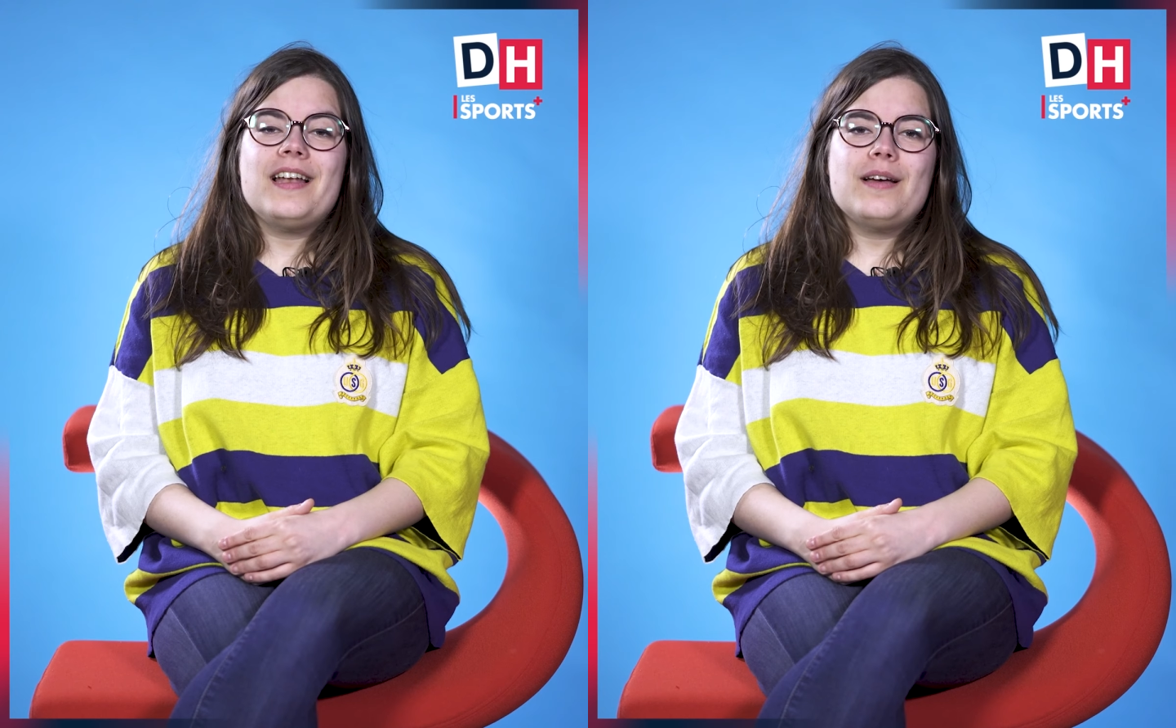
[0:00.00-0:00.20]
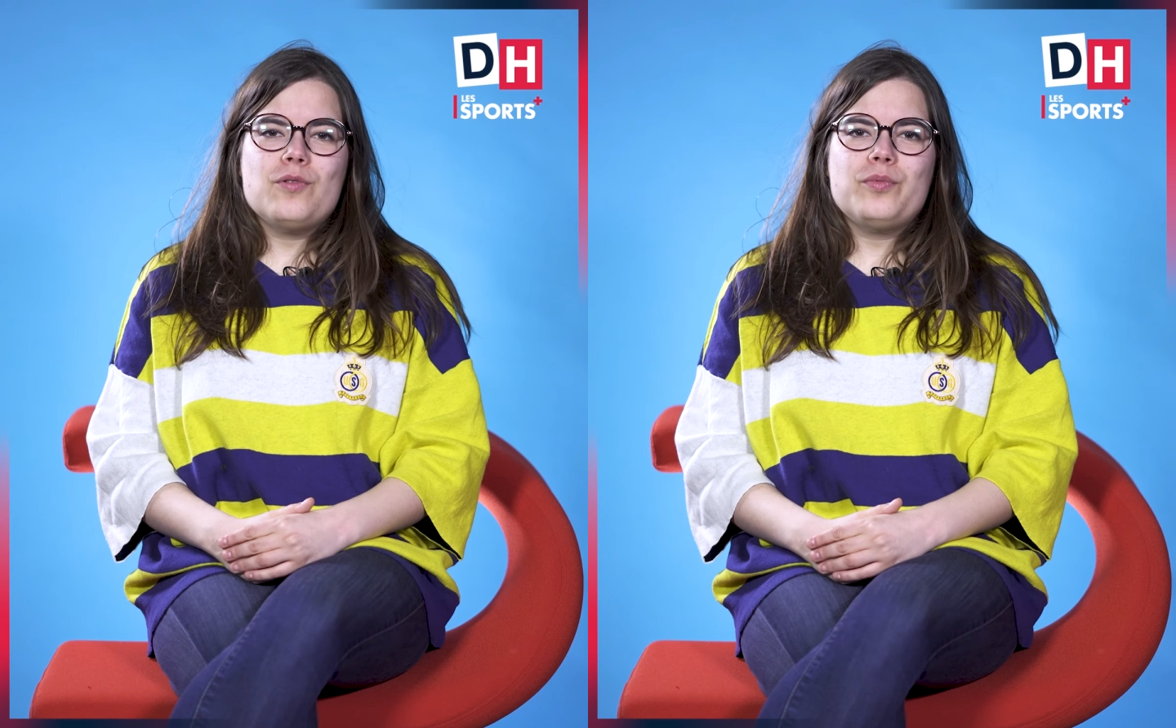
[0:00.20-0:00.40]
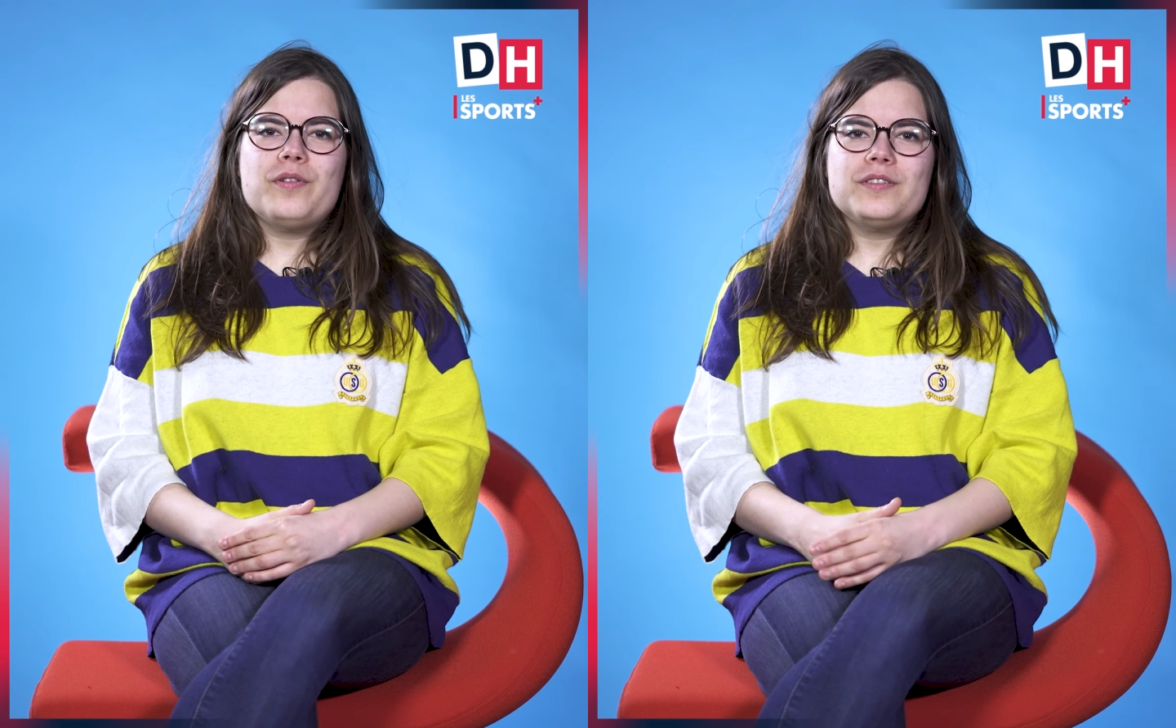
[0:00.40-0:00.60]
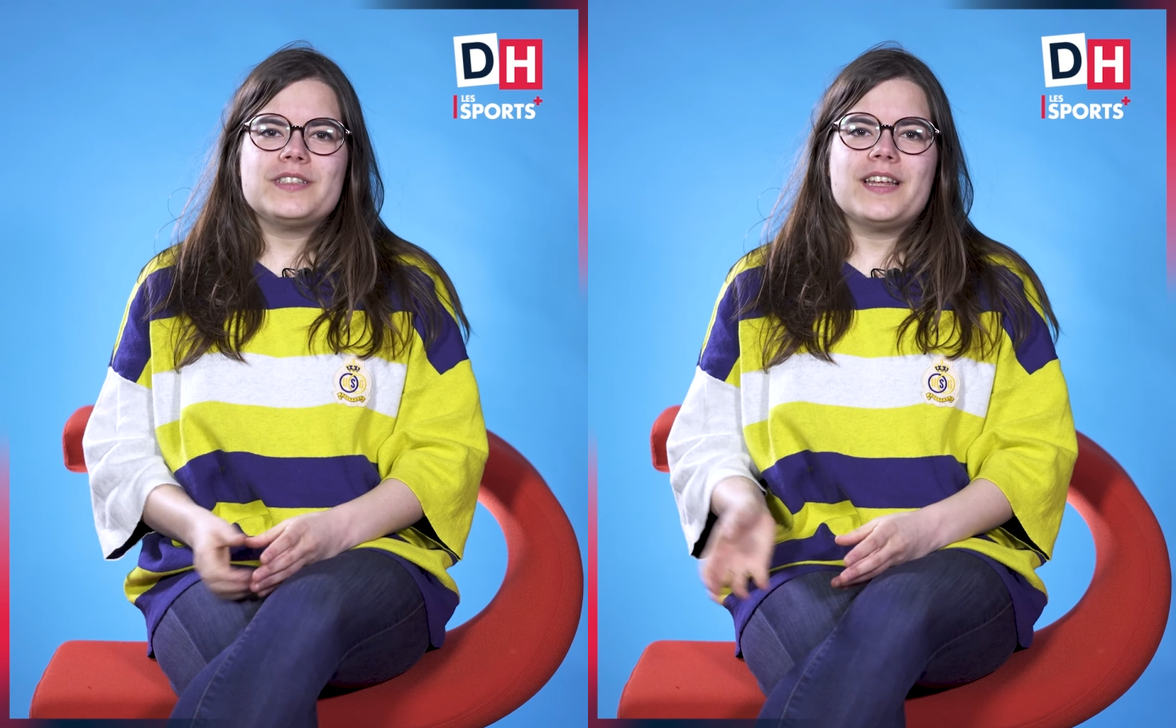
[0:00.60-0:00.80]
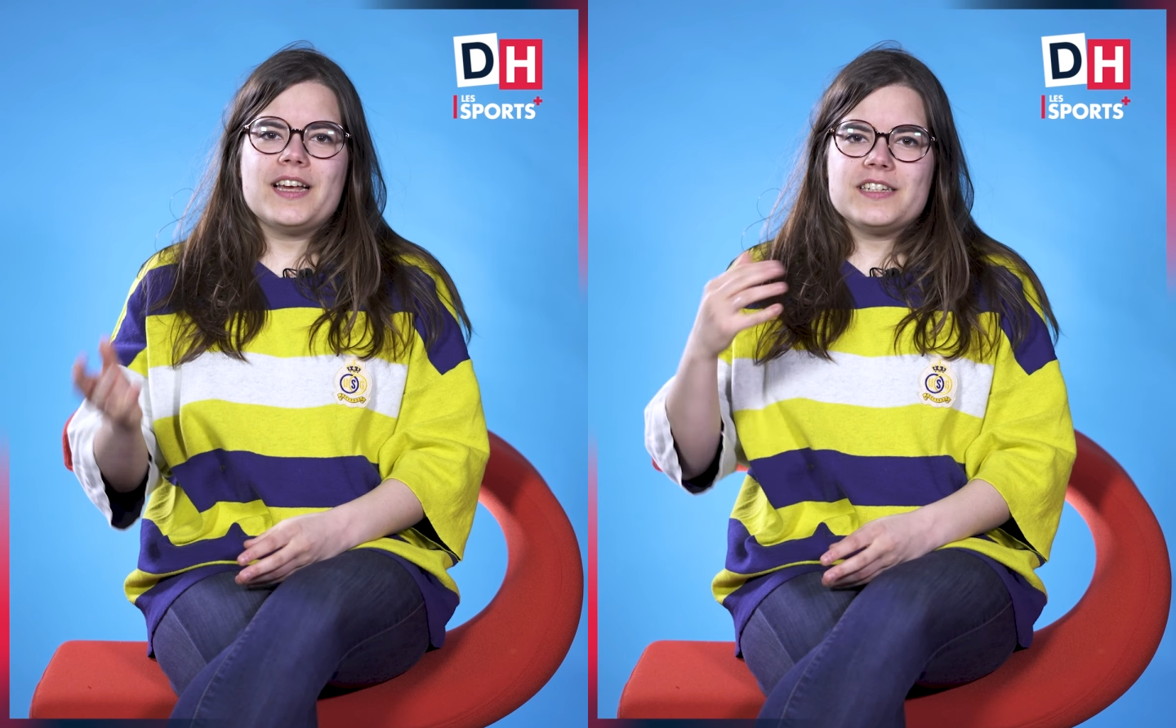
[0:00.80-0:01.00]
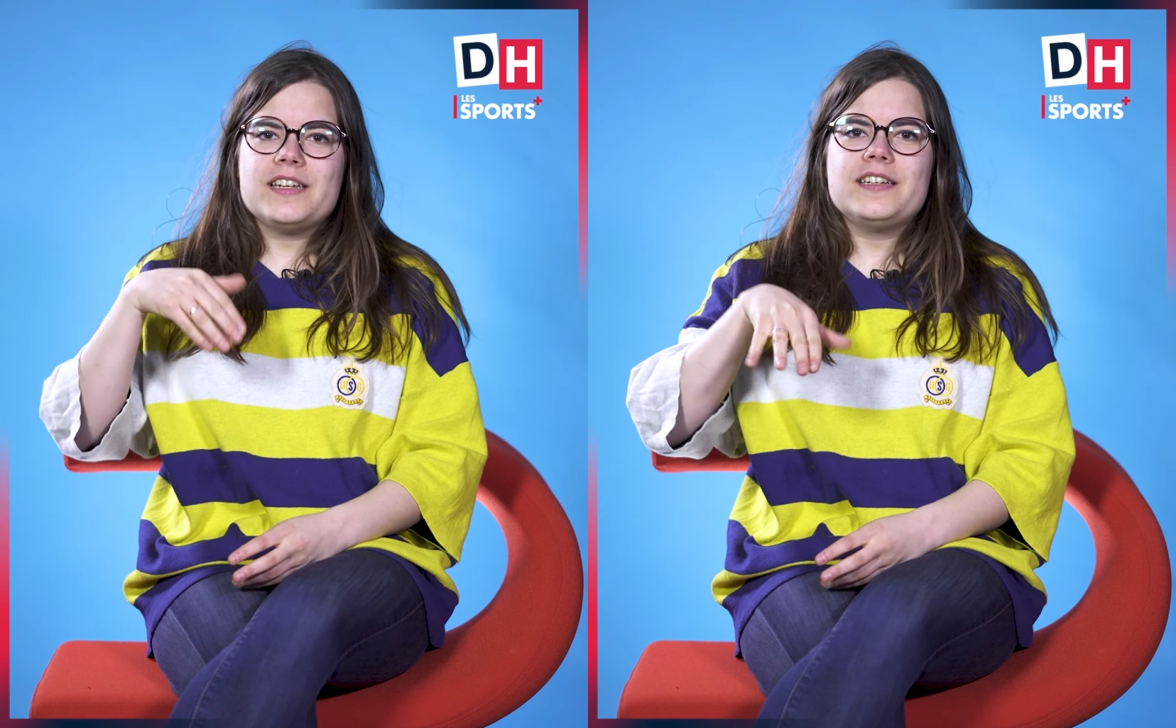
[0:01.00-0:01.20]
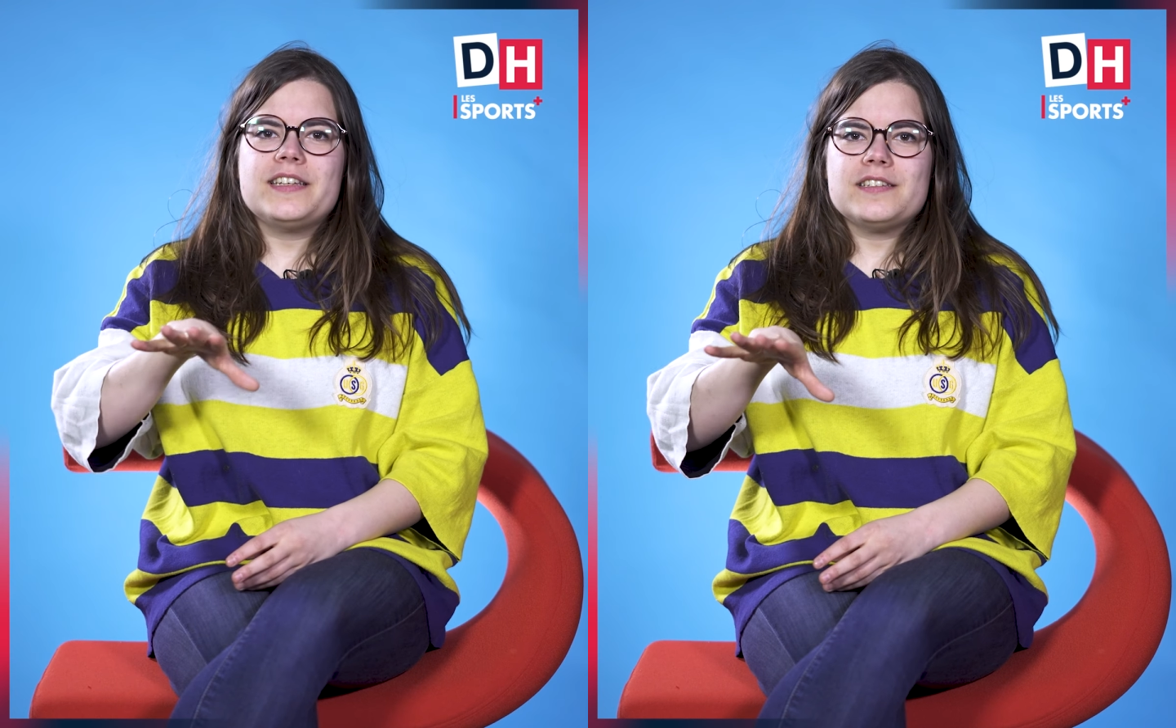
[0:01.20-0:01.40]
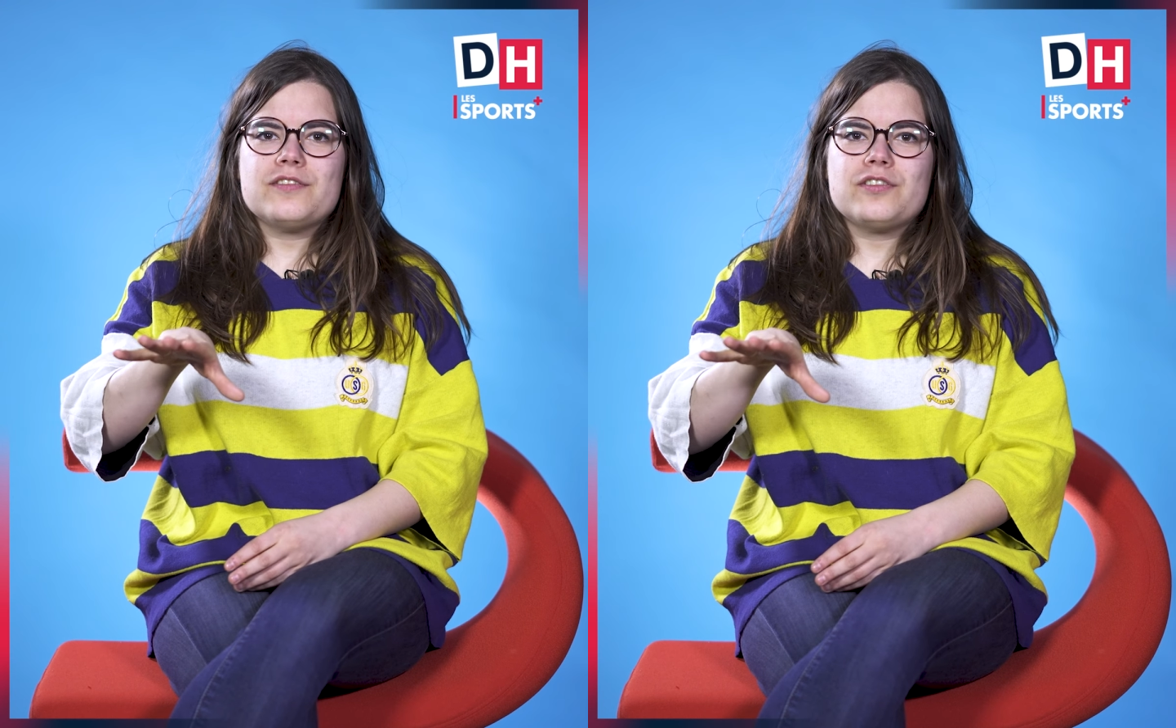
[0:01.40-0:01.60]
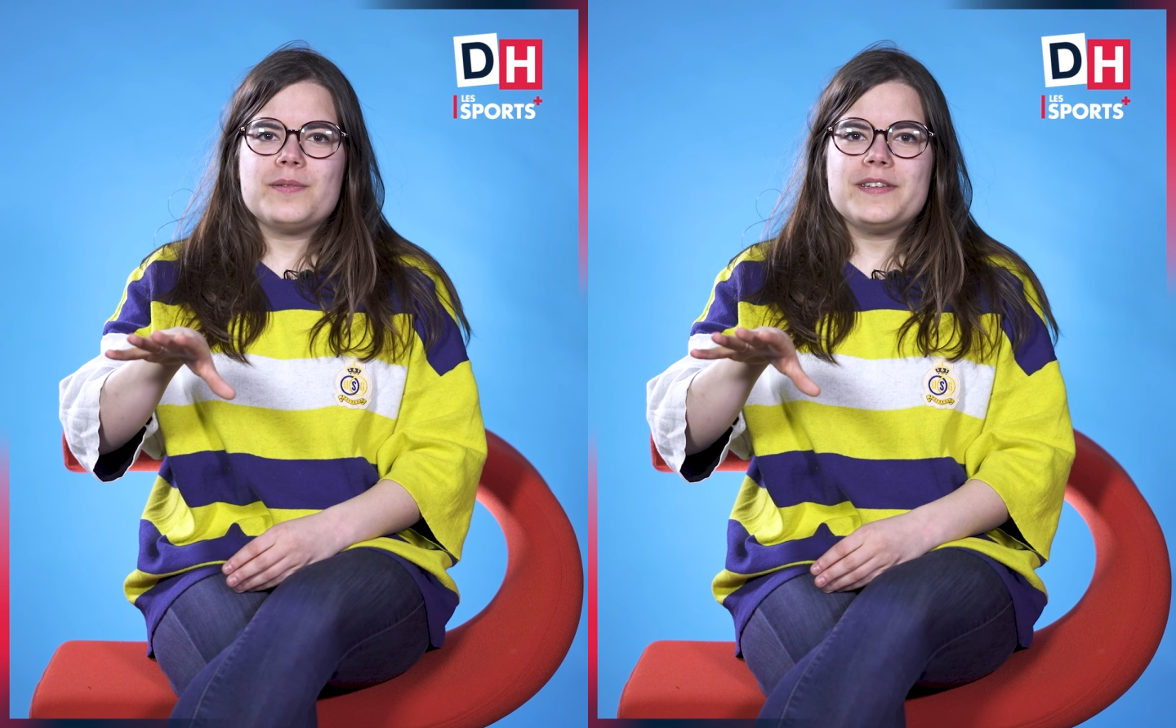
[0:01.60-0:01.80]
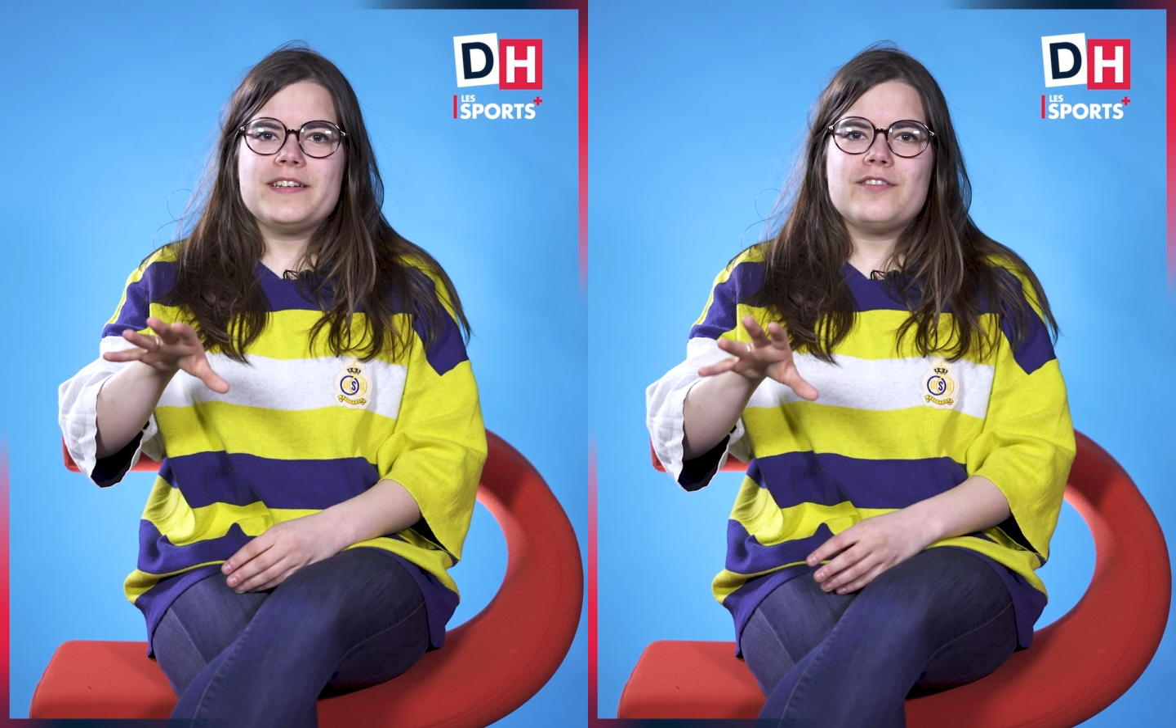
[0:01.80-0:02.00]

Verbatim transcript: Là, mon plan, c'est de racheter le Kings of Comedy